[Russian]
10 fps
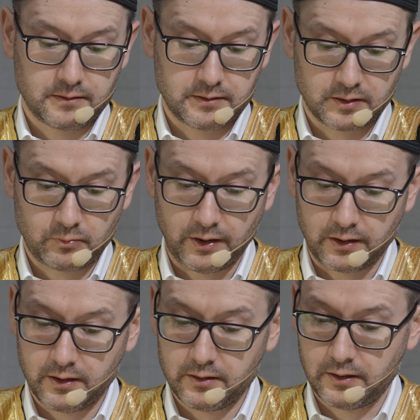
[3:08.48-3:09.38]

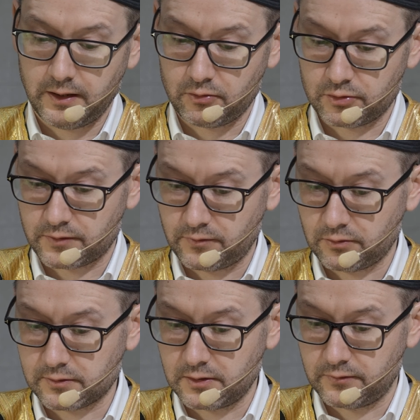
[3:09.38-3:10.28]
Терпение, оно же
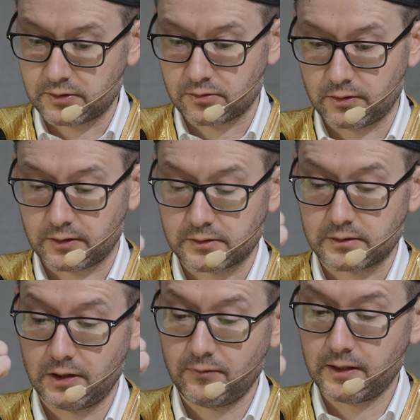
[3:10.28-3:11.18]
выносливость,
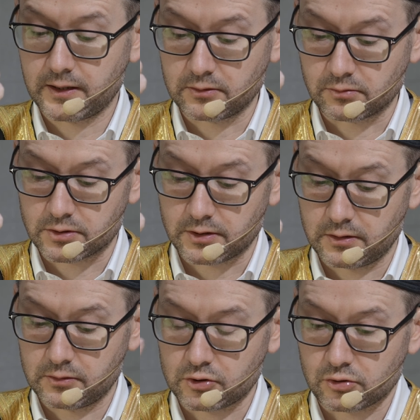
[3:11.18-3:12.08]
стойкость и великодушие.
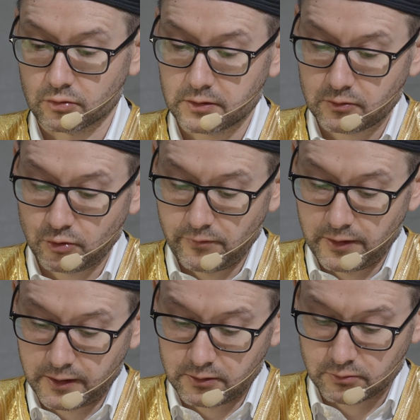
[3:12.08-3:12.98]
Что такое
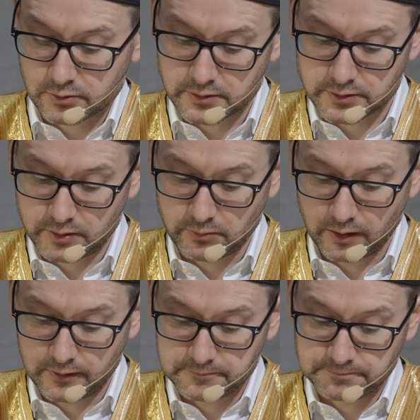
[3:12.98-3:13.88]
великодушие, Шамиль?
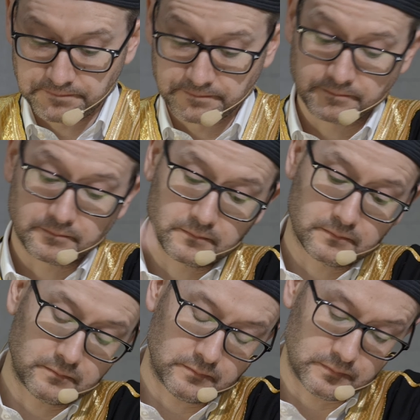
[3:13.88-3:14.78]

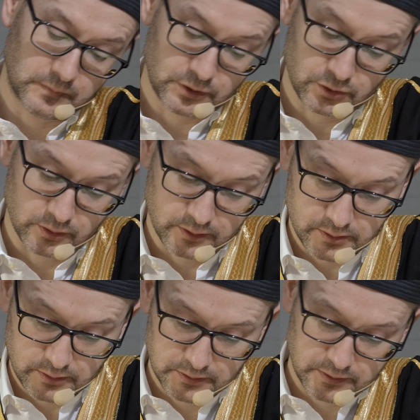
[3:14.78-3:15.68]
Еще
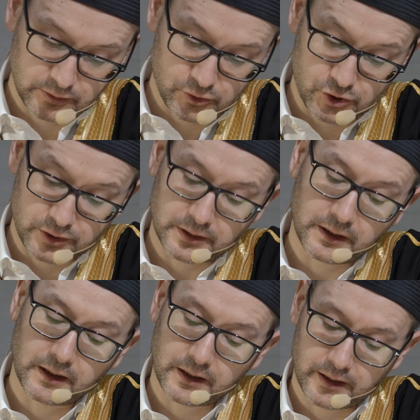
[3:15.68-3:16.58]
раз. Черта
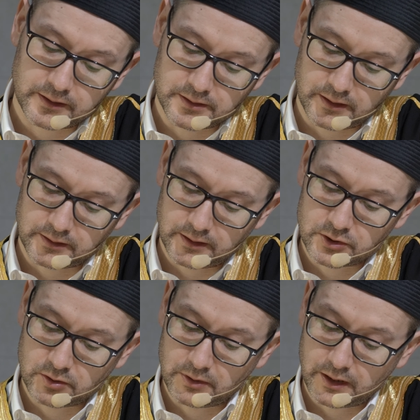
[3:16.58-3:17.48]
характера, а
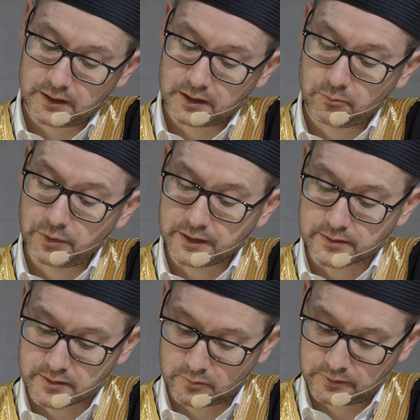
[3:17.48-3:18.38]
также моральный
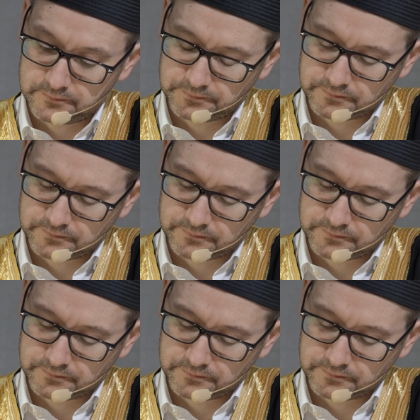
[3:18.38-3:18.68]
принцип –